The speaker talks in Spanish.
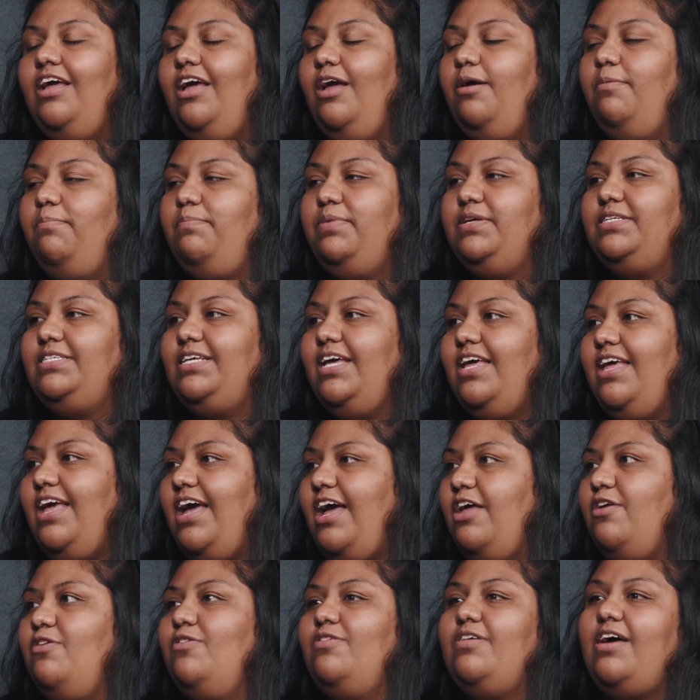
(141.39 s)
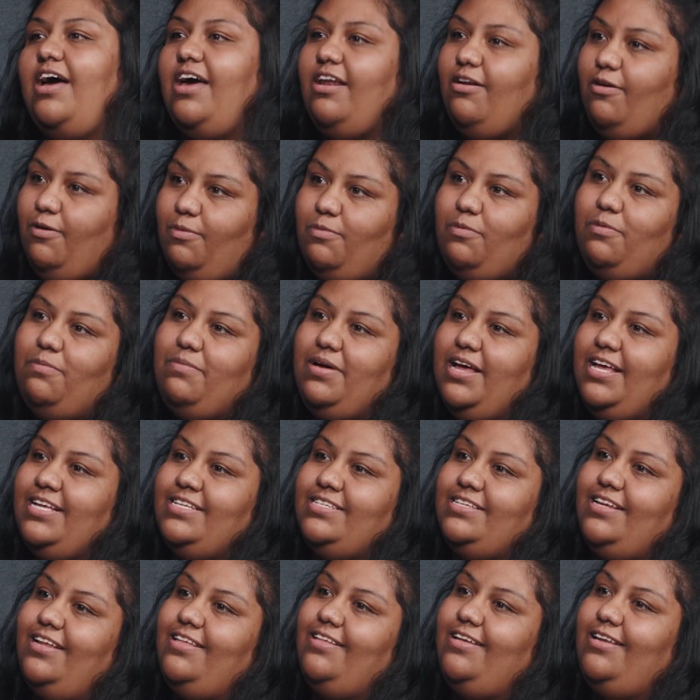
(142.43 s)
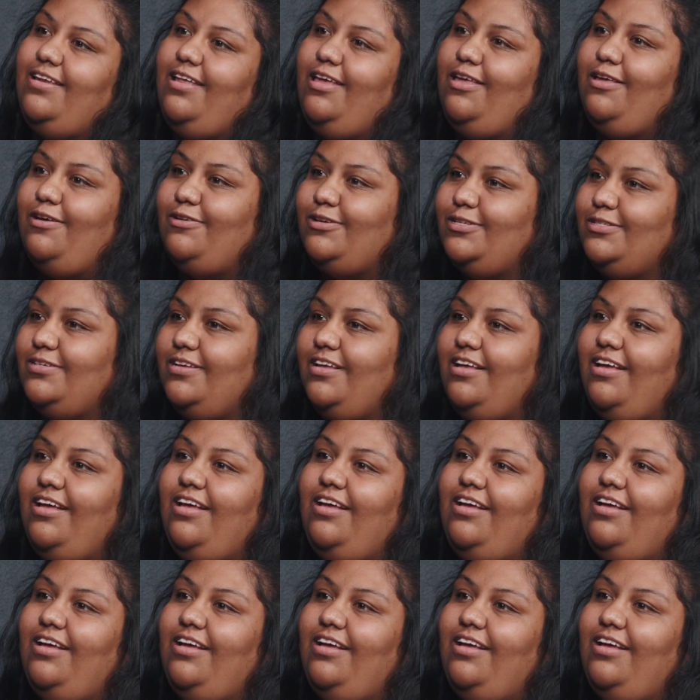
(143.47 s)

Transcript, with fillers: empecé a ayudar como maestra de niños